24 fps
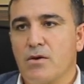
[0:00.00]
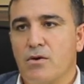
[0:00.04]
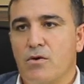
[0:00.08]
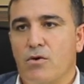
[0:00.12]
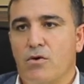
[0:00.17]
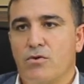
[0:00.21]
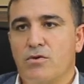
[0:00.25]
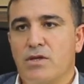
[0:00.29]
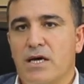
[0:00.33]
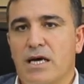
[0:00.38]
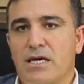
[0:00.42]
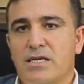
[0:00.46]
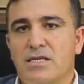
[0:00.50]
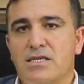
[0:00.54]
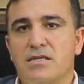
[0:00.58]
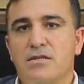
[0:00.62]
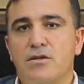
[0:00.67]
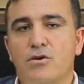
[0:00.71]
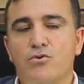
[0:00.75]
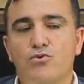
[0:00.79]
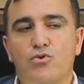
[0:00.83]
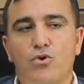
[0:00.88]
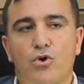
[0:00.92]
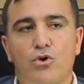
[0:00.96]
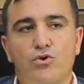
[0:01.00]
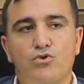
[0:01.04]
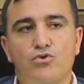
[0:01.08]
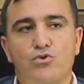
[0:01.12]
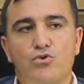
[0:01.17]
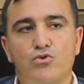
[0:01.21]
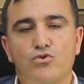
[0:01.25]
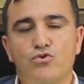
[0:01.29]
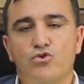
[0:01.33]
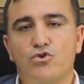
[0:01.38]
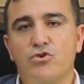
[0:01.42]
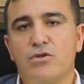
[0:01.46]
Onun haricinde
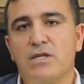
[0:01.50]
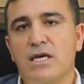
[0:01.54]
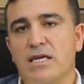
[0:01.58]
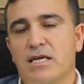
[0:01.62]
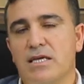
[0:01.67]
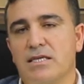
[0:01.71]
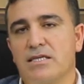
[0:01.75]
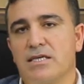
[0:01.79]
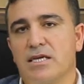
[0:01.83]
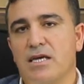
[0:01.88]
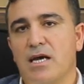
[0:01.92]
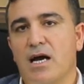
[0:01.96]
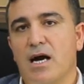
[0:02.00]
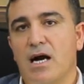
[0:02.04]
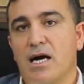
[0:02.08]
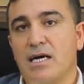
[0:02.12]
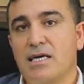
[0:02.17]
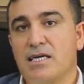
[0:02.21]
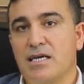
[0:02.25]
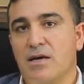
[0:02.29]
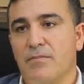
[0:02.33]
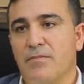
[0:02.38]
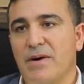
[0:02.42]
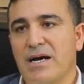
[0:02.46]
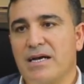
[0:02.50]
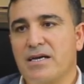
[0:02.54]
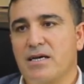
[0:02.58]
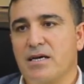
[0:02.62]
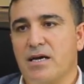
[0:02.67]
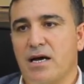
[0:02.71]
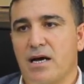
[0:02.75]
dördüncü dereceye akraba